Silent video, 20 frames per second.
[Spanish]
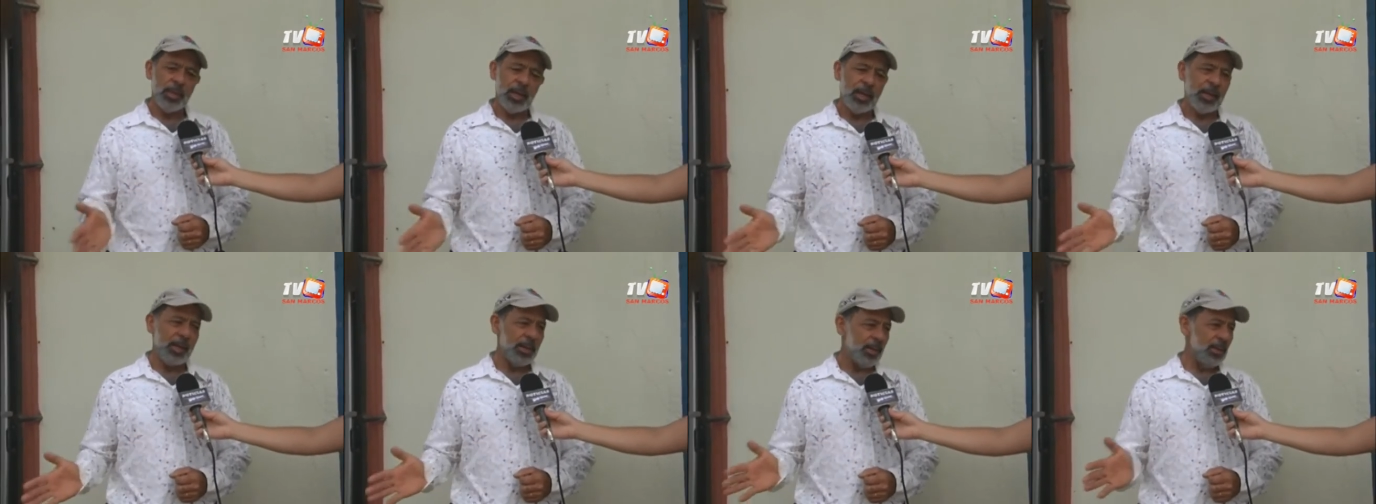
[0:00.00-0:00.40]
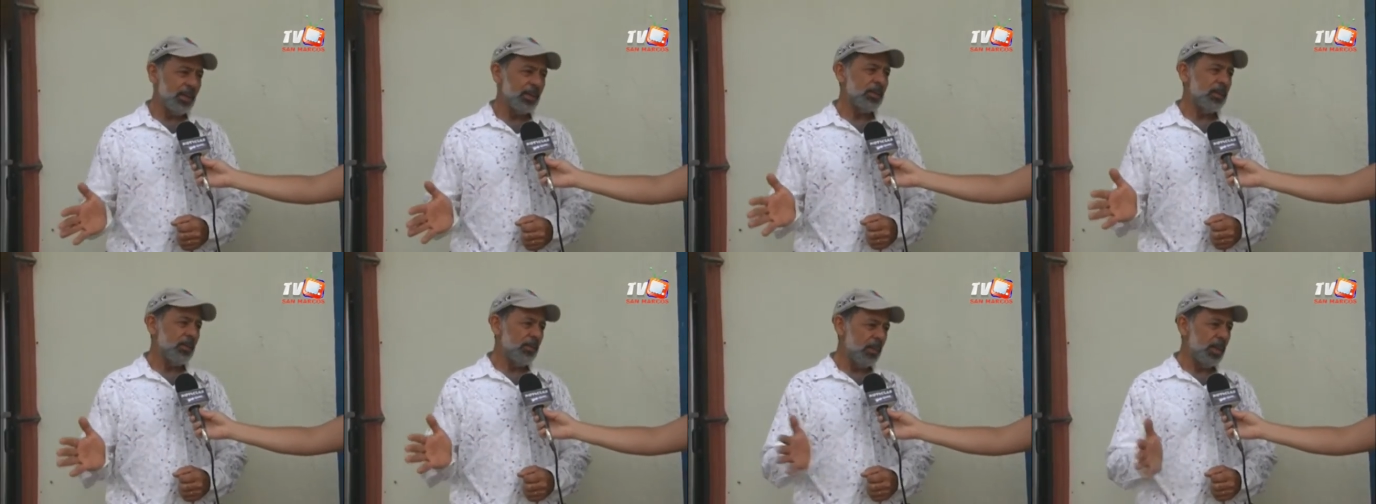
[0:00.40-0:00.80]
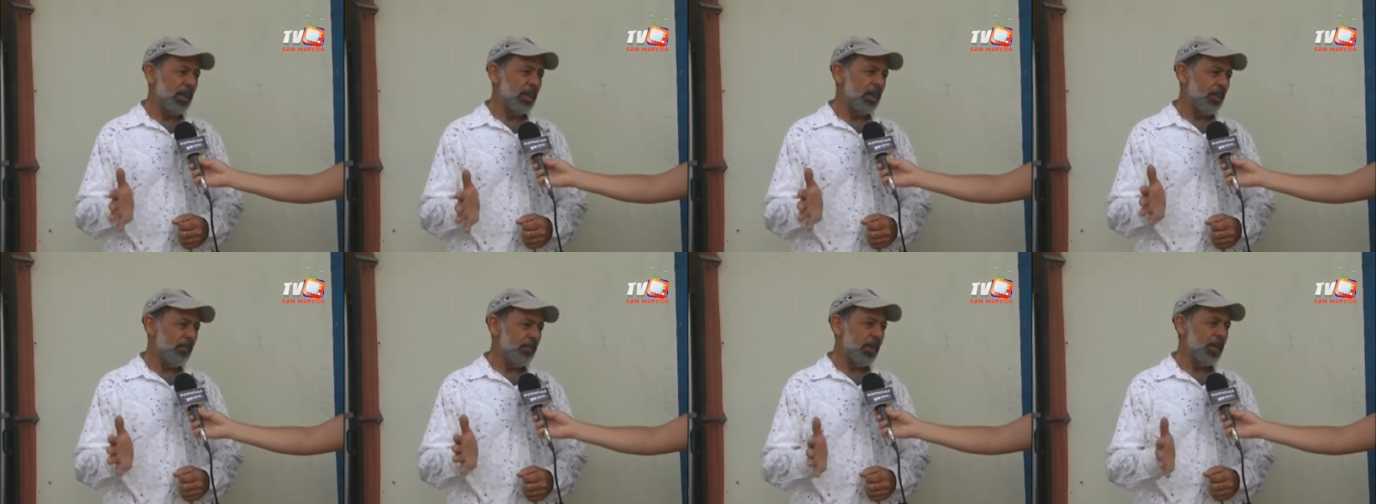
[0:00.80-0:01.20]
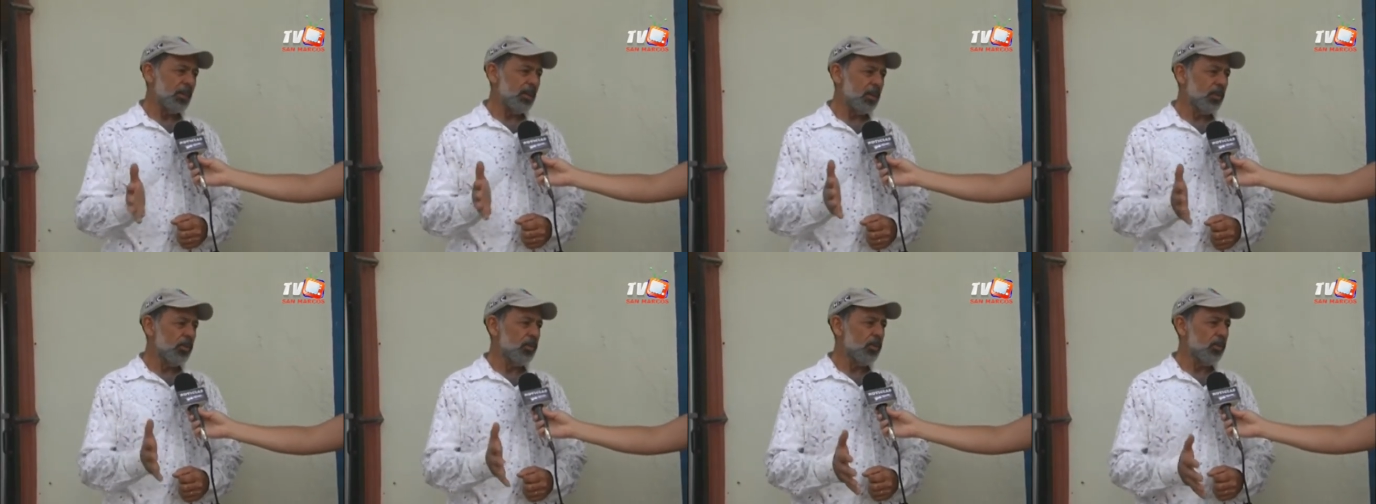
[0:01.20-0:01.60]
cada semana
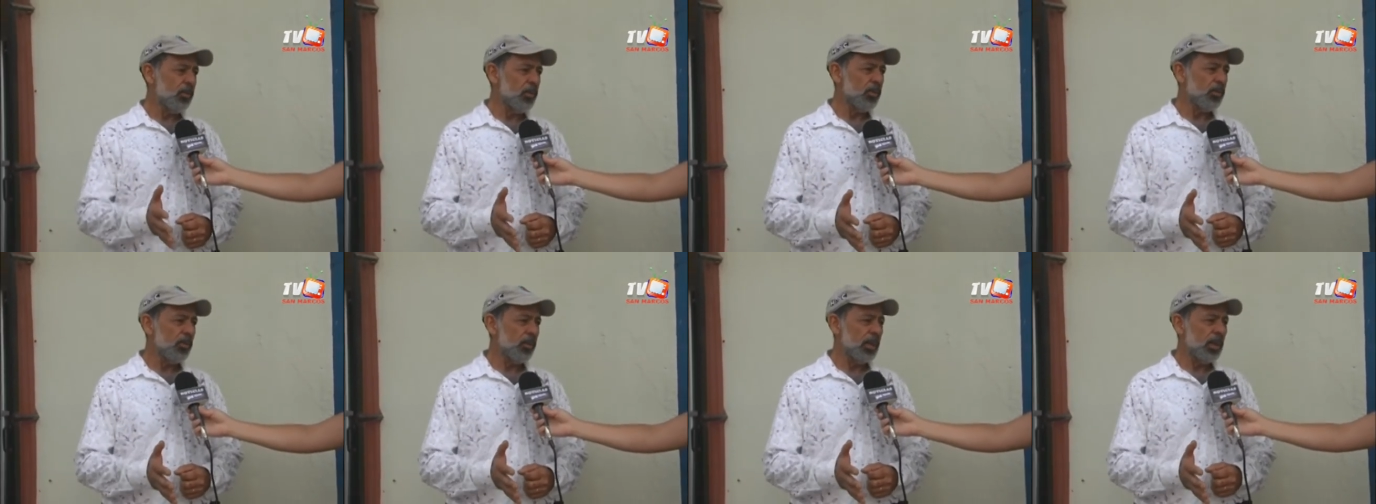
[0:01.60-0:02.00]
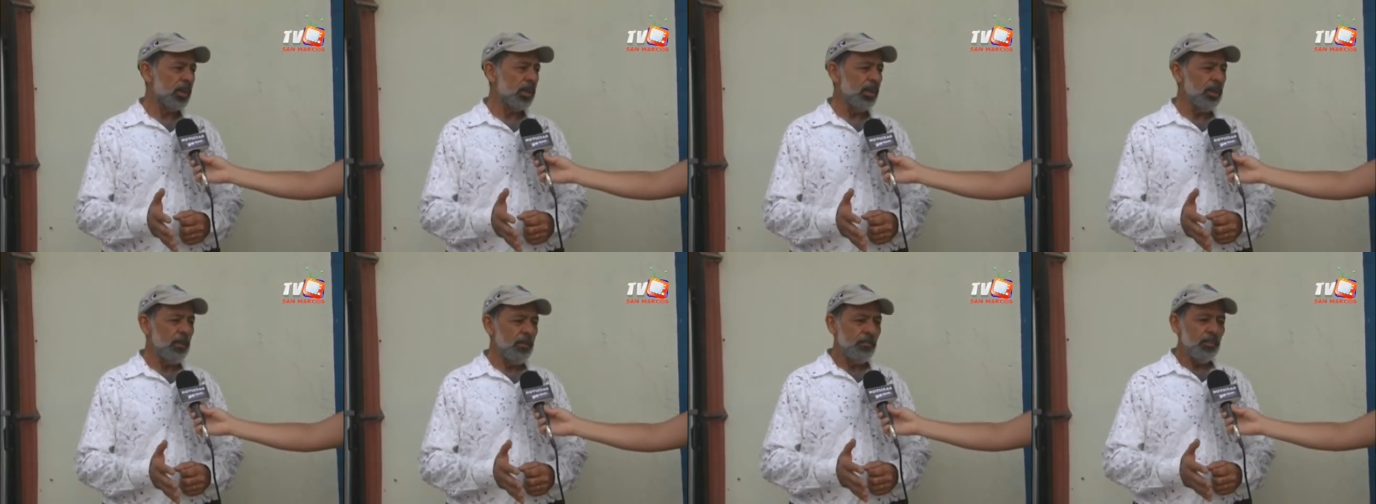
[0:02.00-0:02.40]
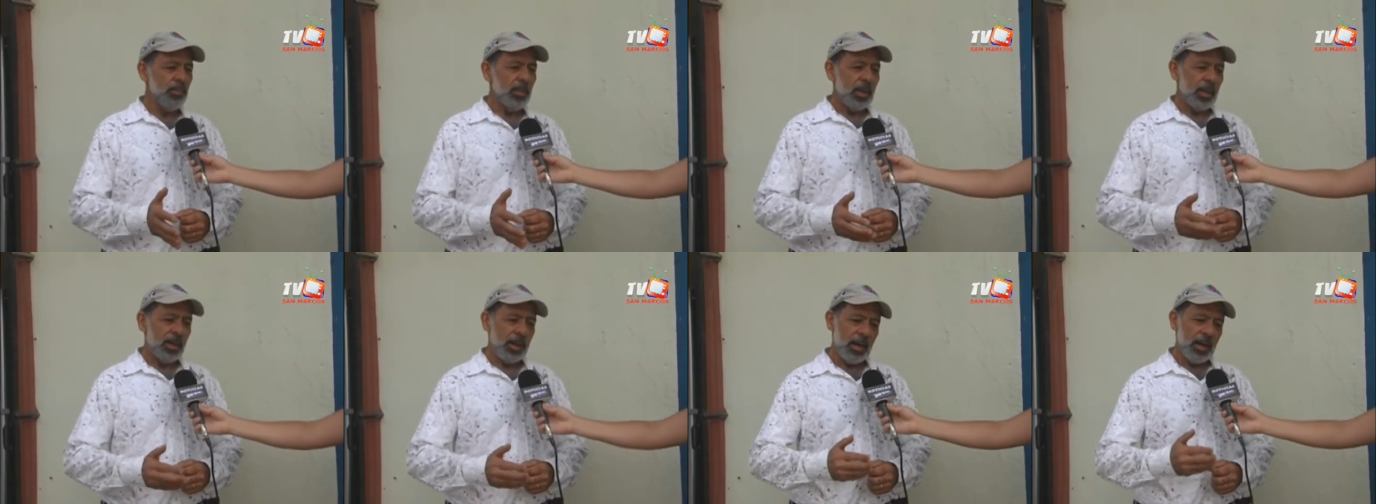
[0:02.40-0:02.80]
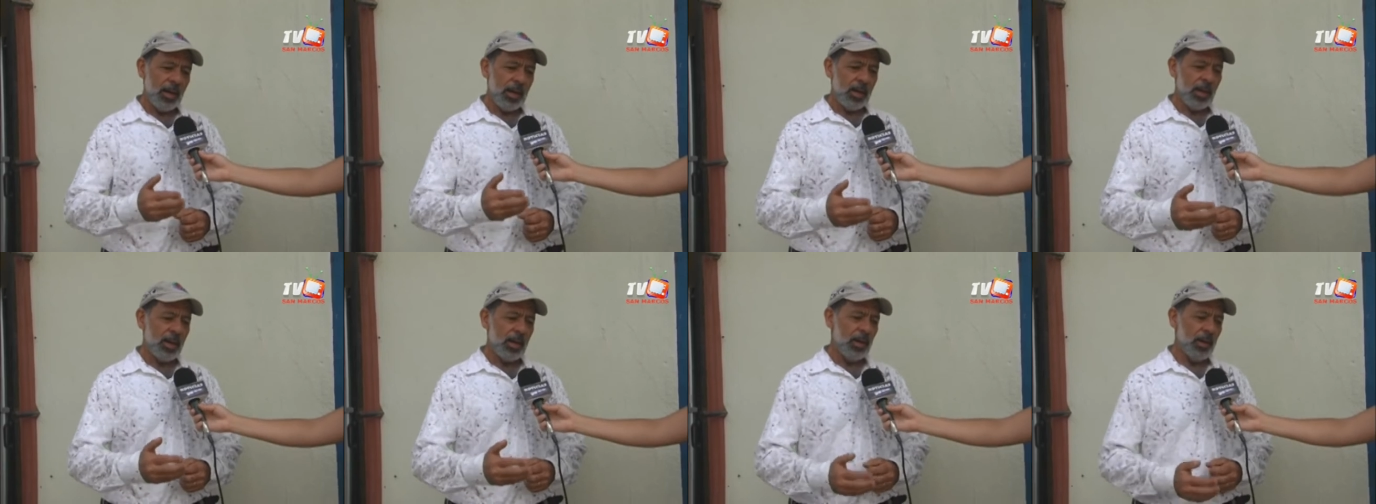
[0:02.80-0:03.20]
pasen grupos por ahí
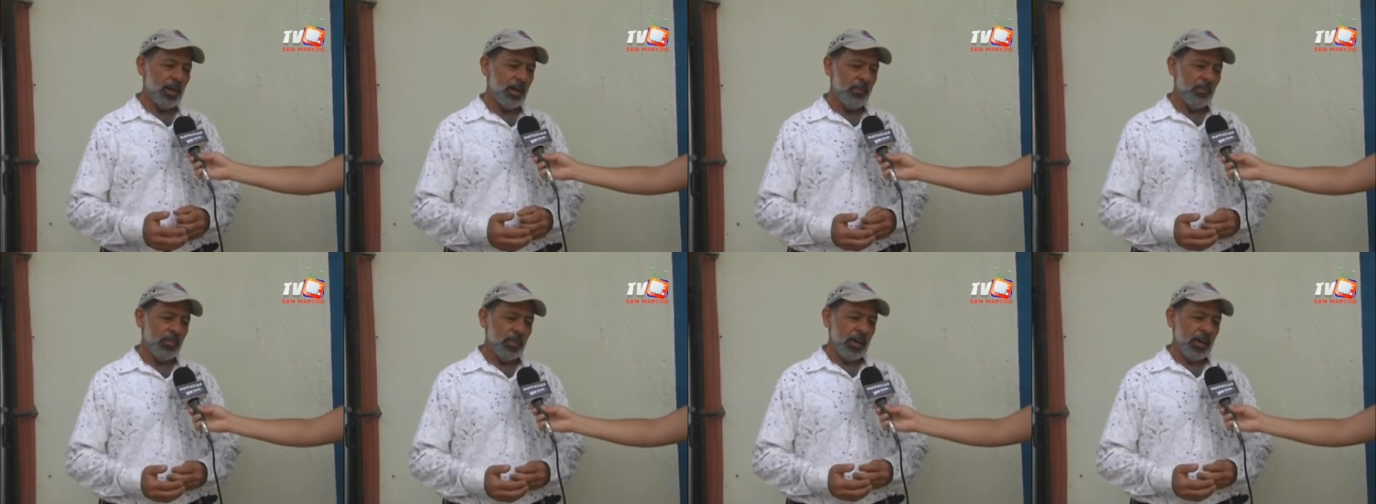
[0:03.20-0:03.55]
a